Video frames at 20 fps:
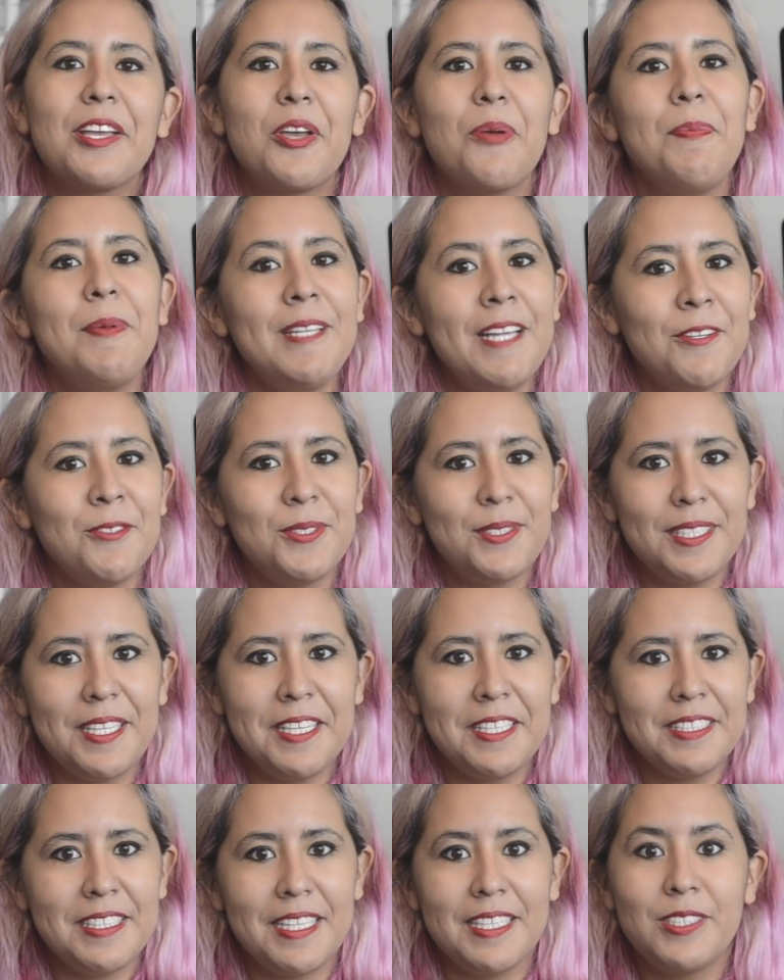¿Qué opinan
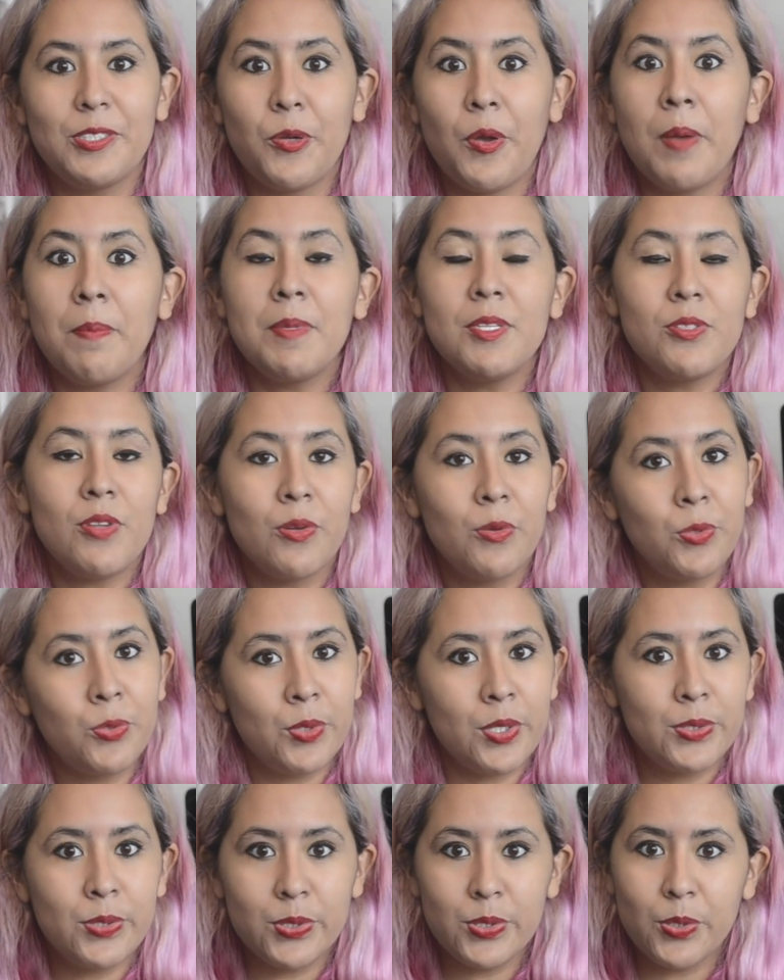ustedes de esto? ¿Han visto
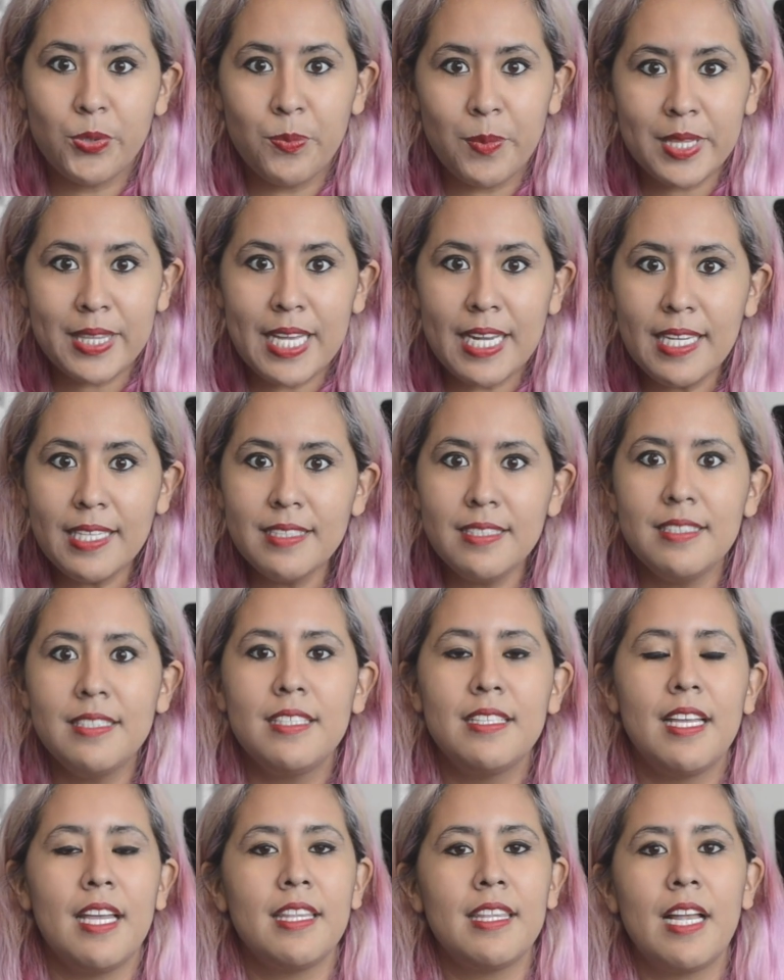alguno de estos documentales?
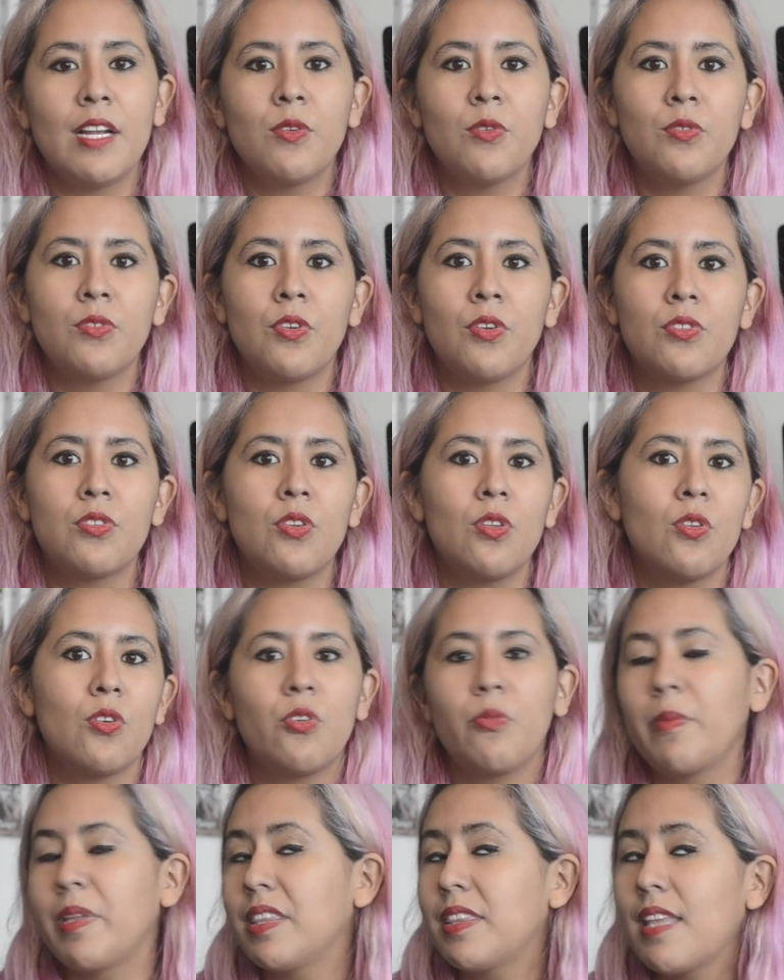¿Tienen algún otro
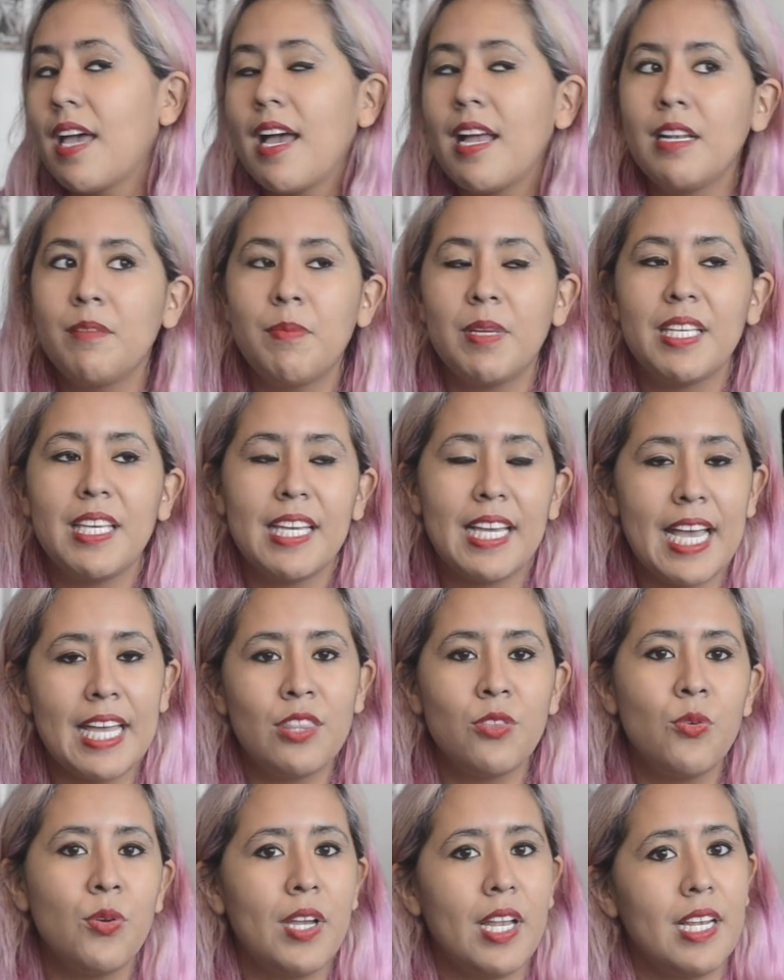documental
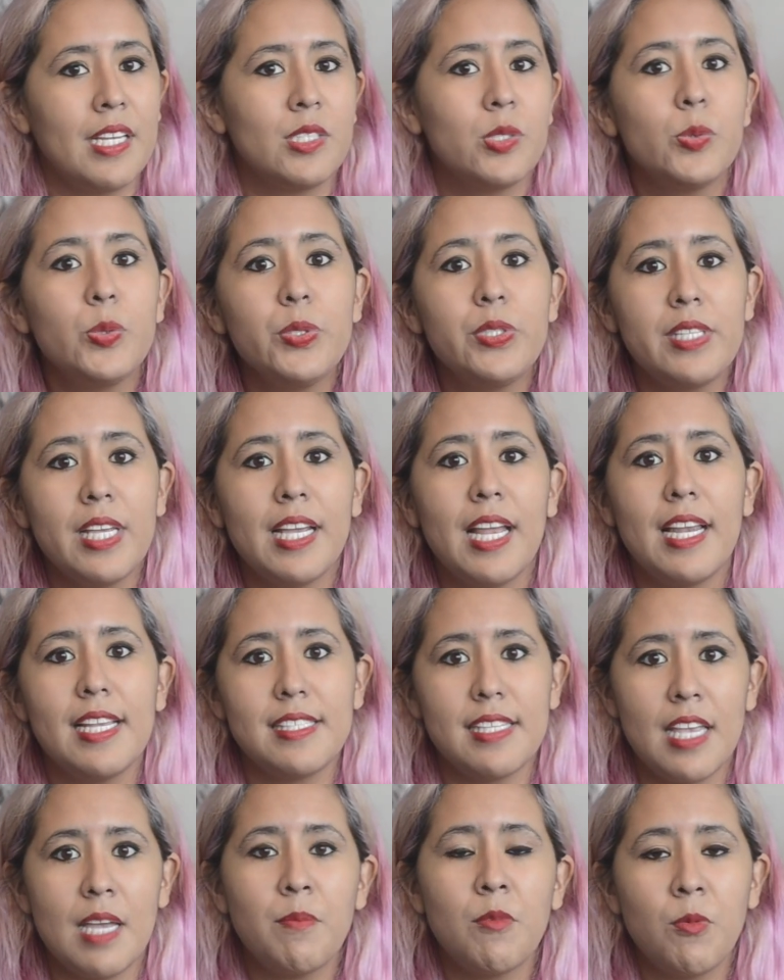mexicano que les guste, que
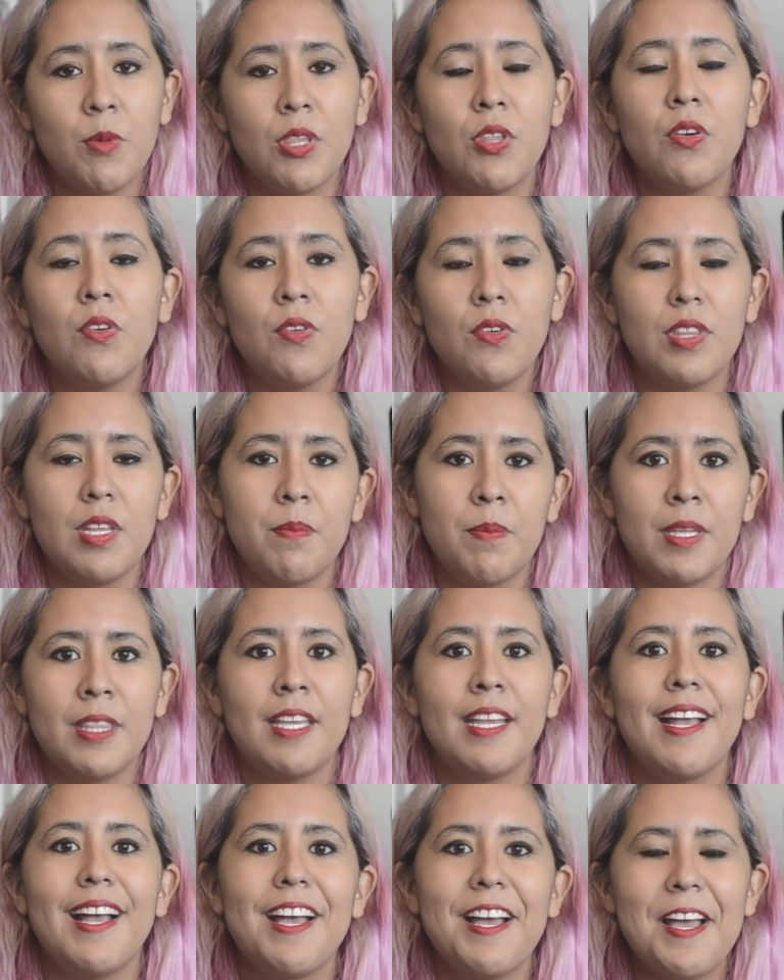les haya movido de
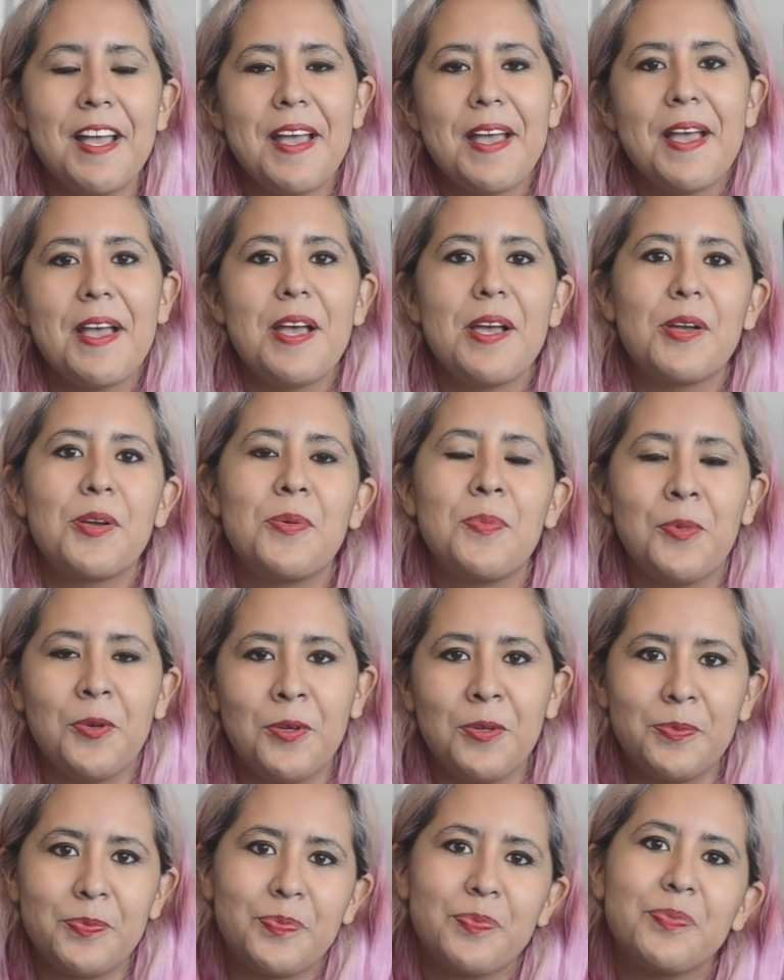manera
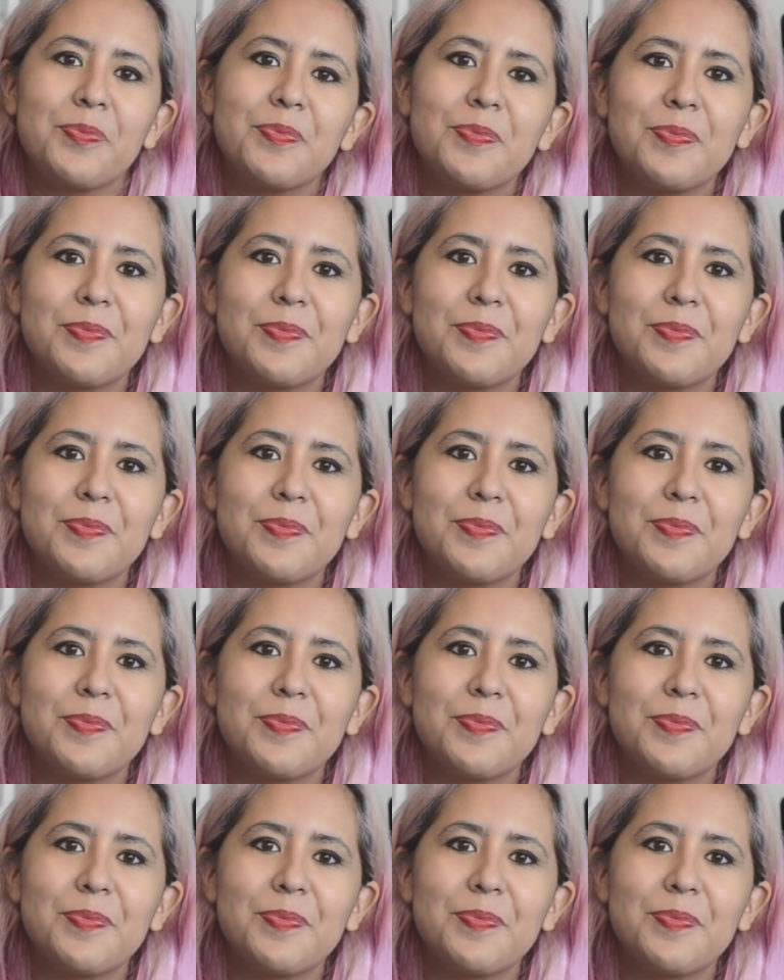como